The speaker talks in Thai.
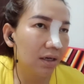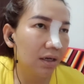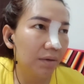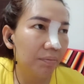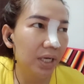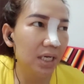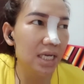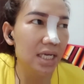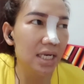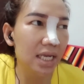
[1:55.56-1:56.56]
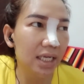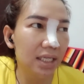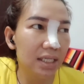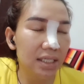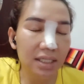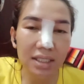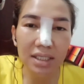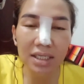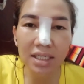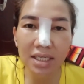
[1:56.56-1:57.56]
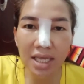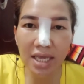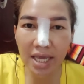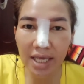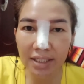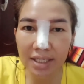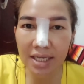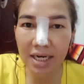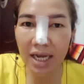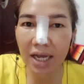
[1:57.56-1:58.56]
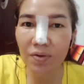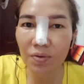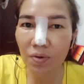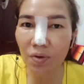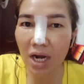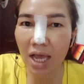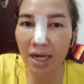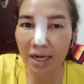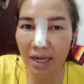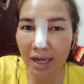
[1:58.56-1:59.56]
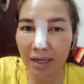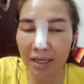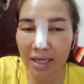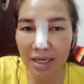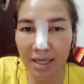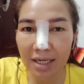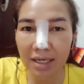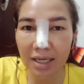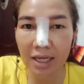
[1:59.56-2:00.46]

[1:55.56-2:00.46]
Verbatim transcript: เป็นคลินิกชื่อ DSC นะคะ อยู่โคราชนะคะ คลินิกนี้